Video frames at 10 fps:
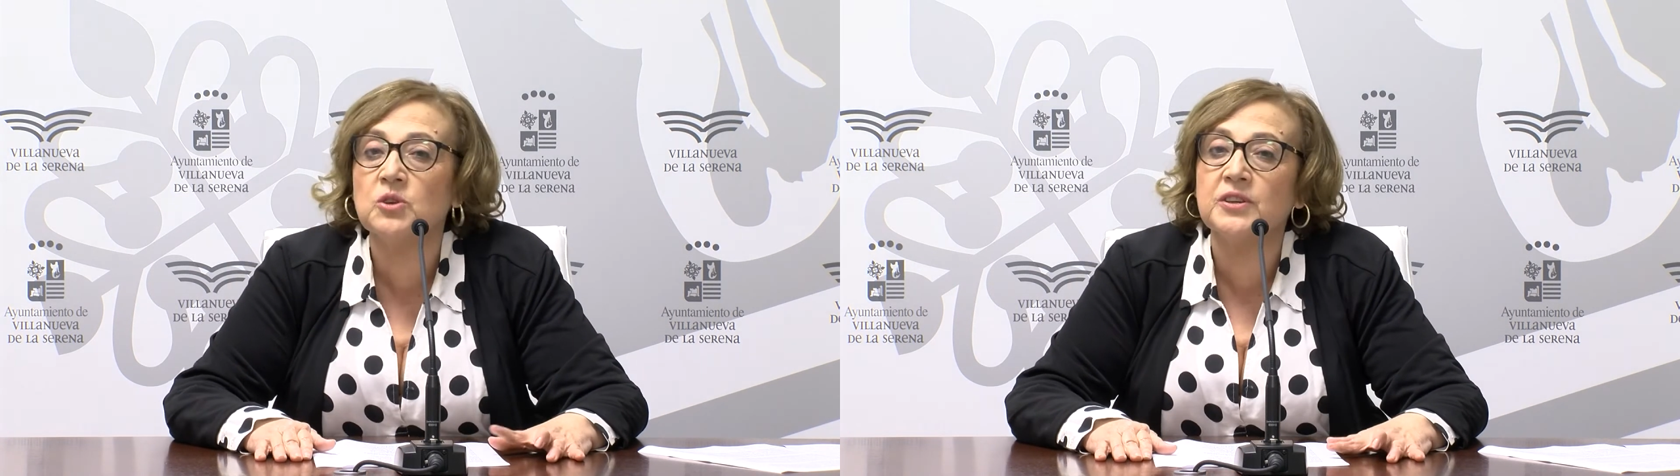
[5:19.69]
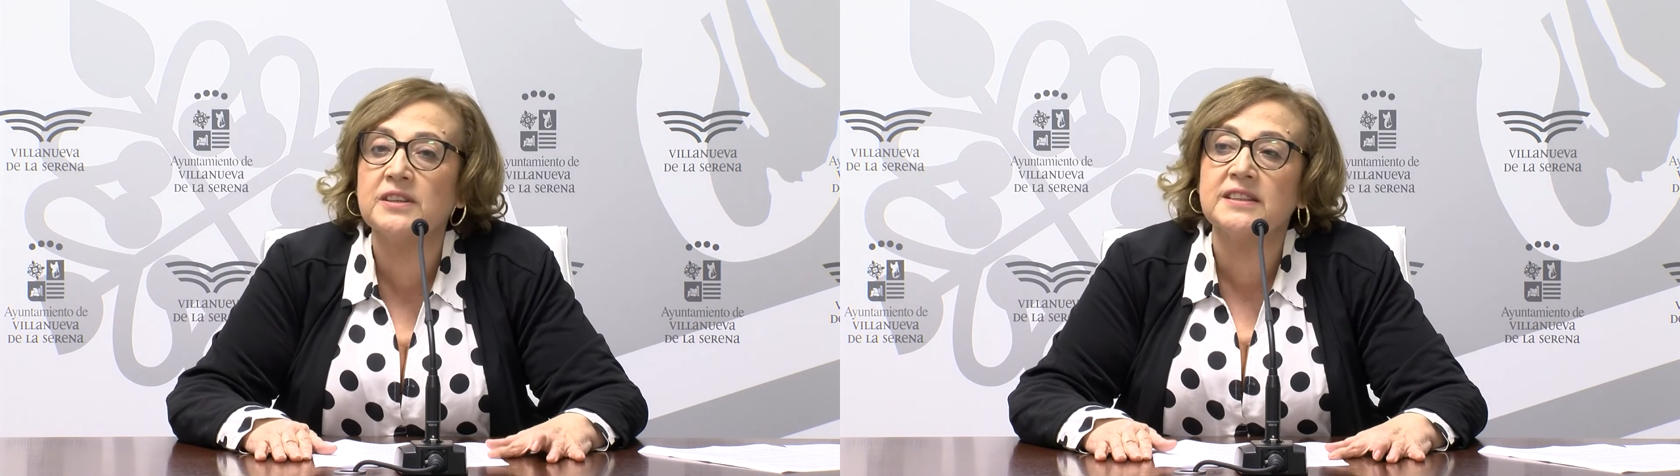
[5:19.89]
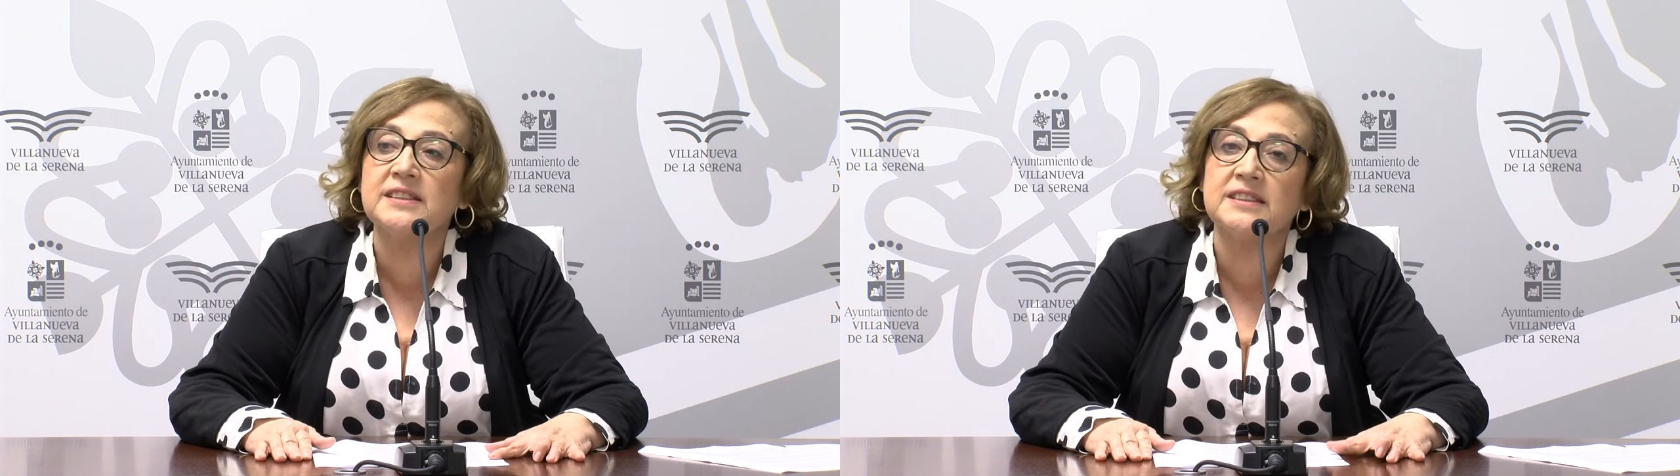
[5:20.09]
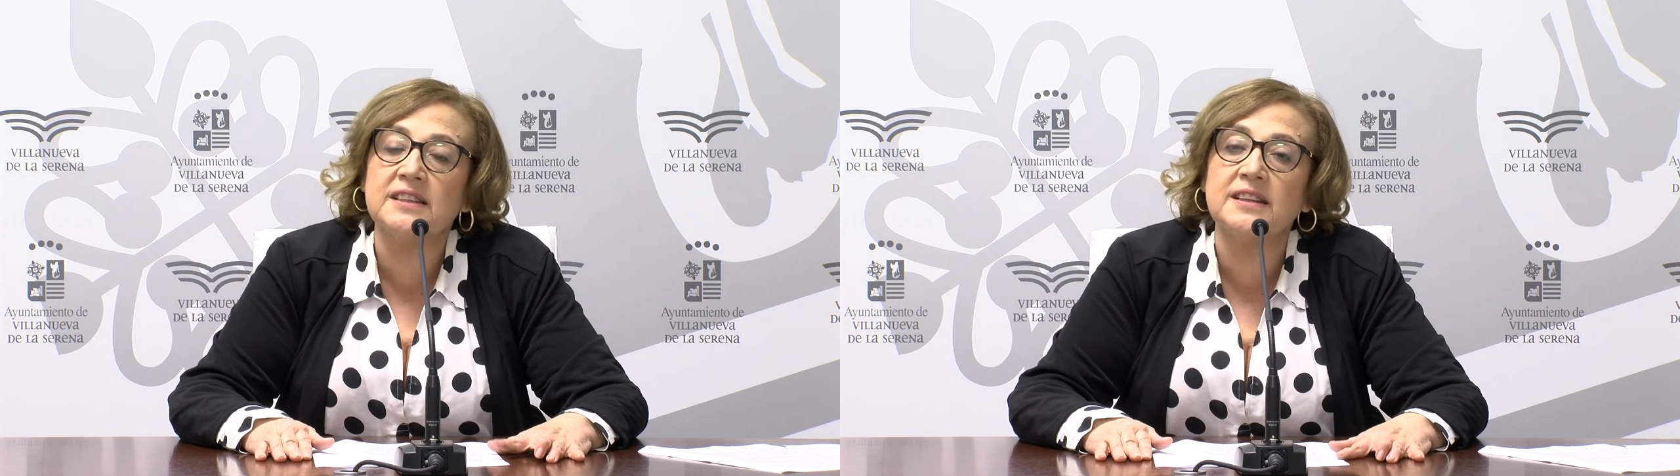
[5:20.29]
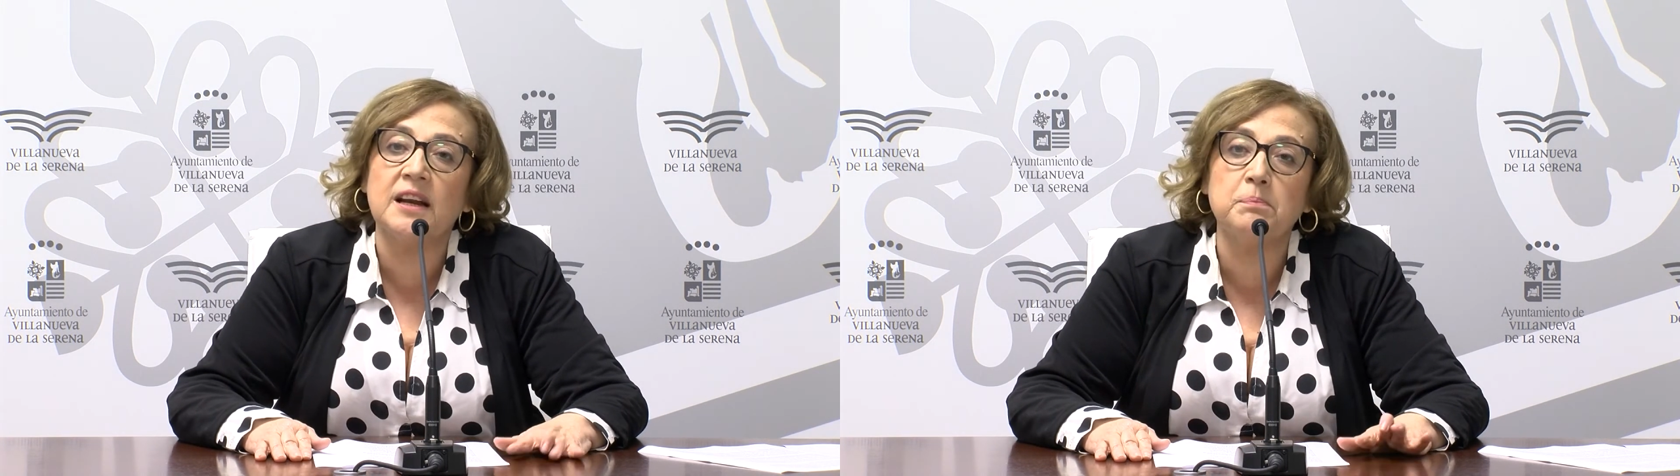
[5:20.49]

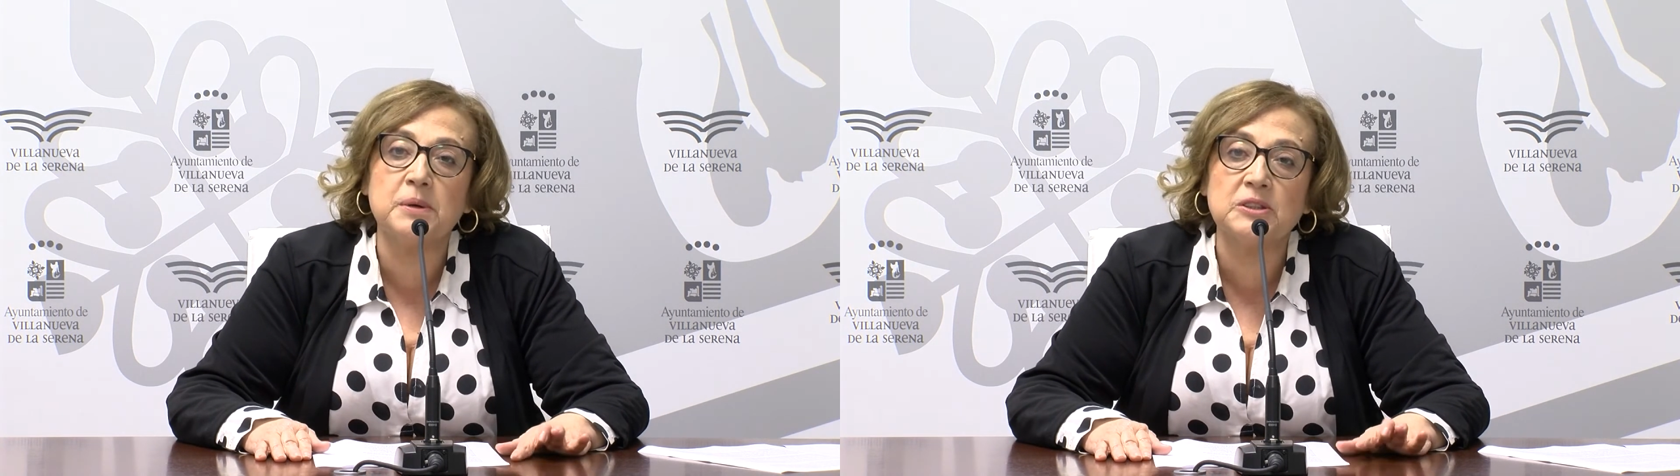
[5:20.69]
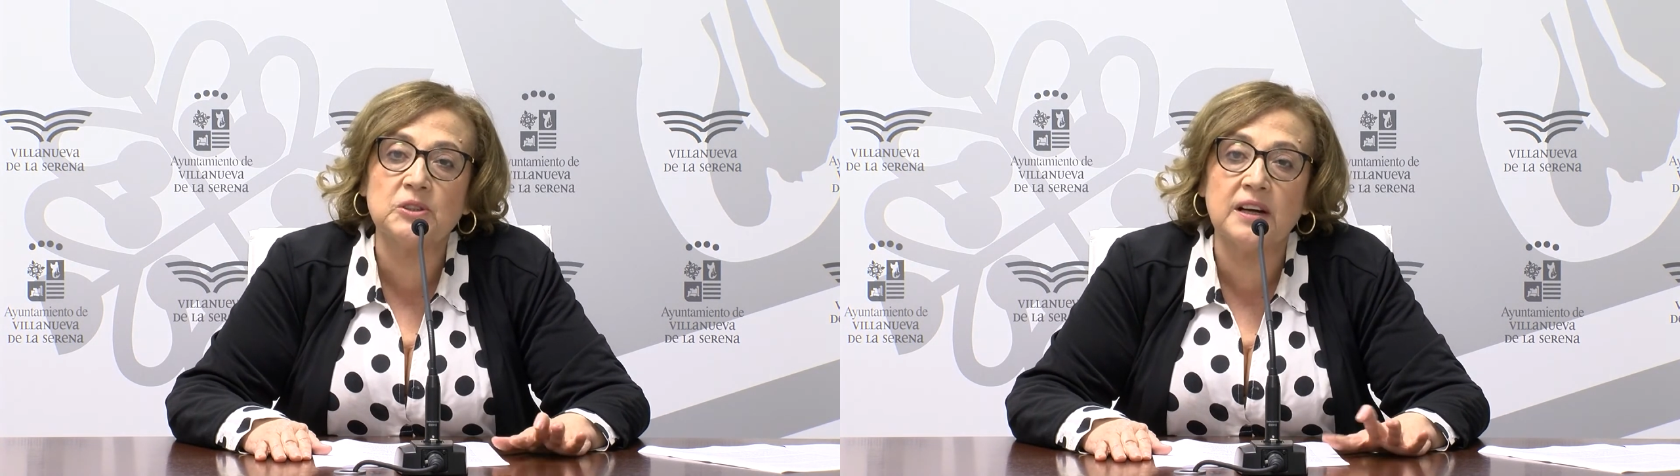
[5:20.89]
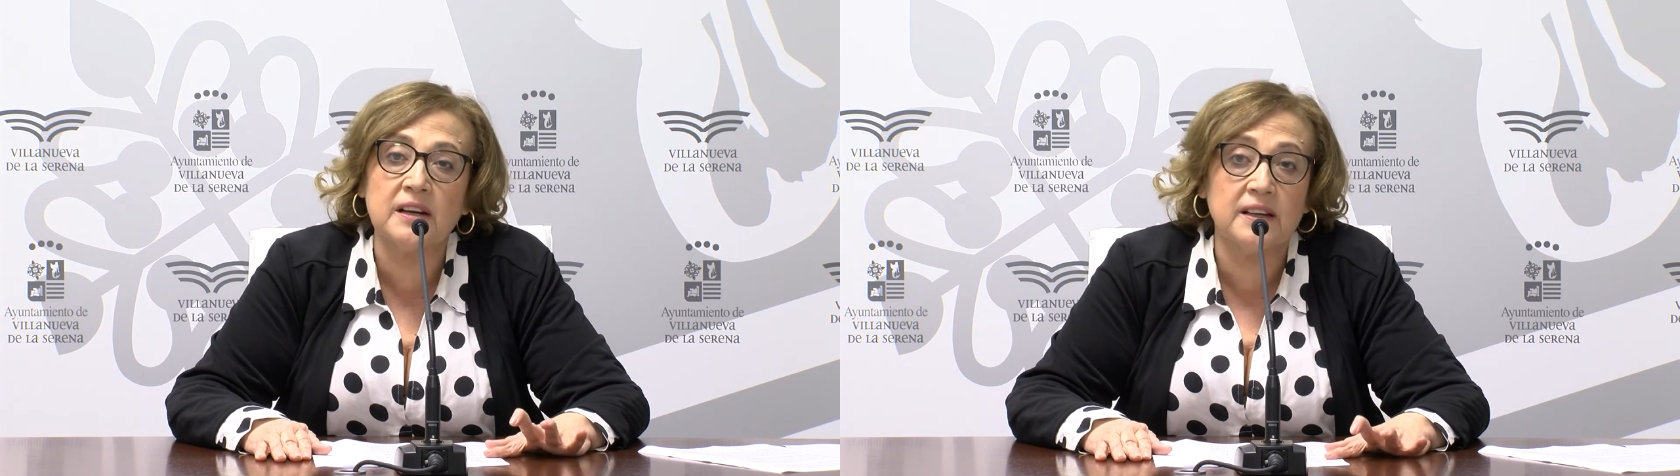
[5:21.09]
260 las personas